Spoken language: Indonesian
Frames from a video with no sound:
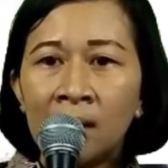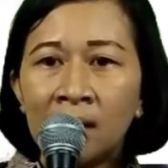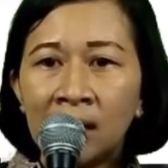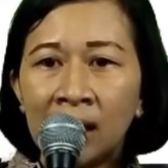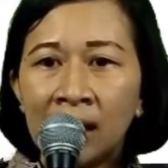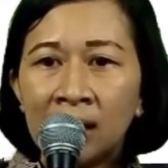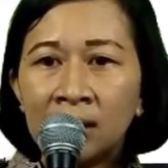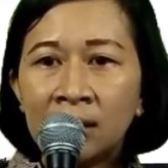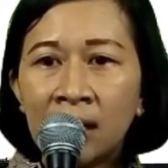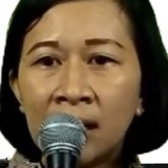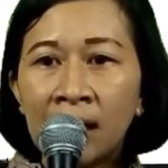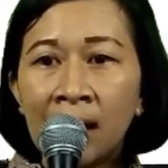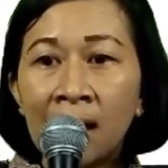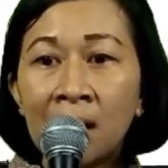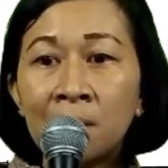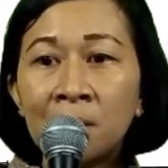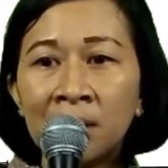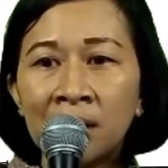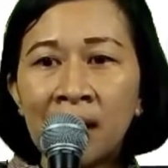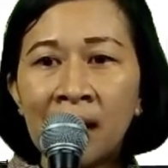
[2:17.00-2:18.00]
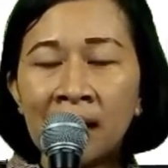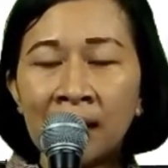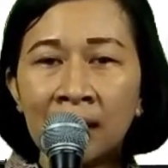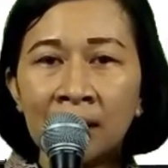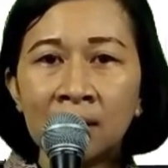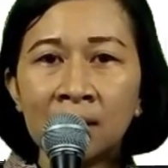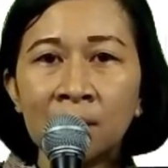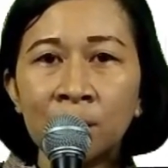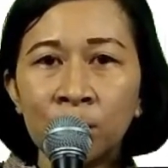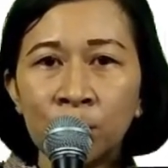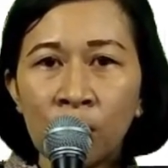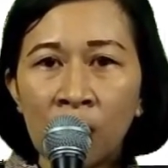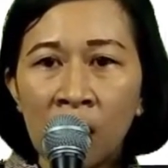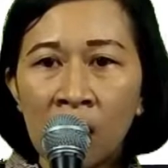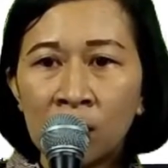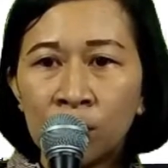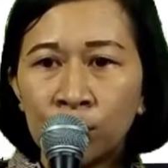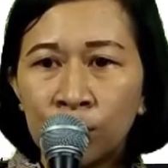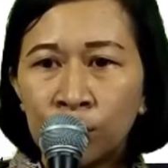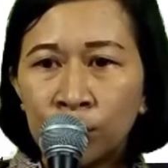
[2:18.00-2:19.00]
dengan cara mendaki
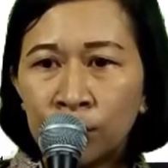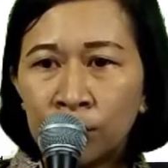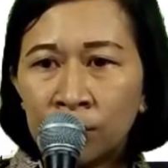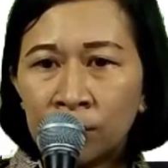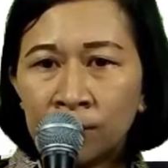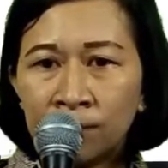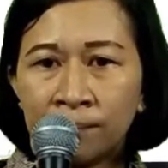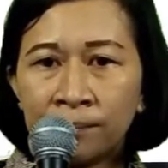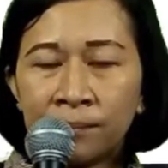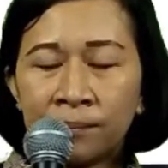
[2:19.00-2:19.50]
sebuah gunung.